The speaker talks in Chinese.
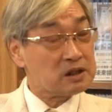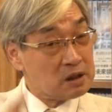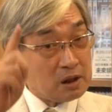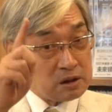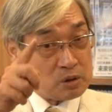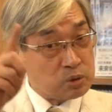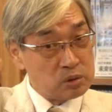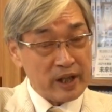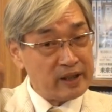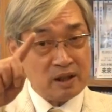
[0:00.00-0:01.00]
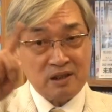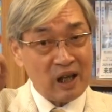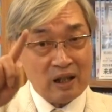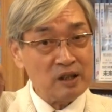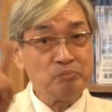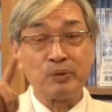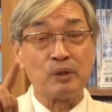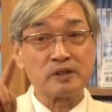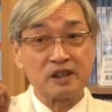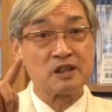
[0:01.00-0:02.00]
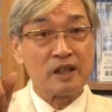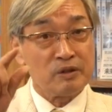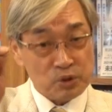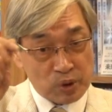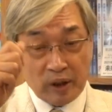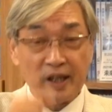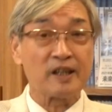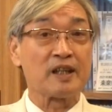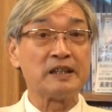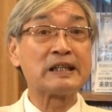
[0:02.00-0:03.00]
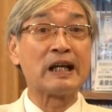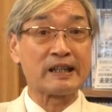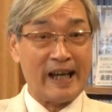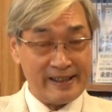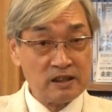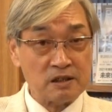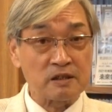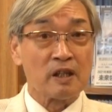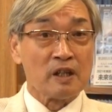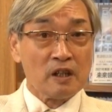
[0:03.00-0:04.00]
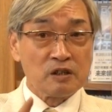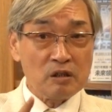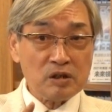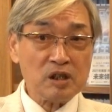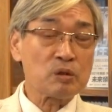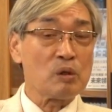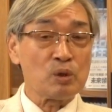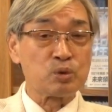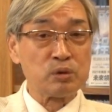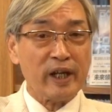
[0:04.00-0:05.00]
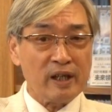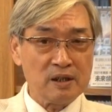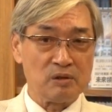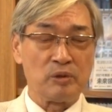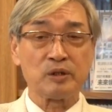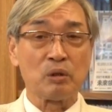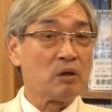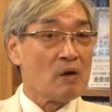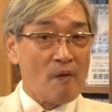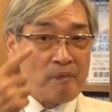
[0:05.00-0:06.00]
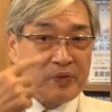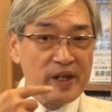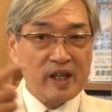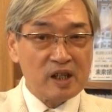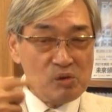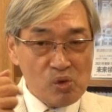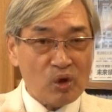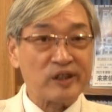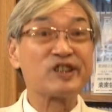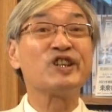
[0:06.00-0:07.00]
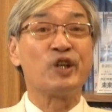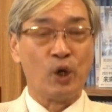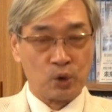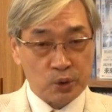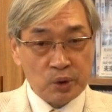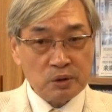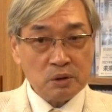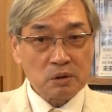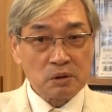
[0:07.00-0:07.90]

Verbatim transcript: 这个是胡琏跟汤恩伯之间决裂的一个开始，就是说胡琏认为说，你跟我是友军。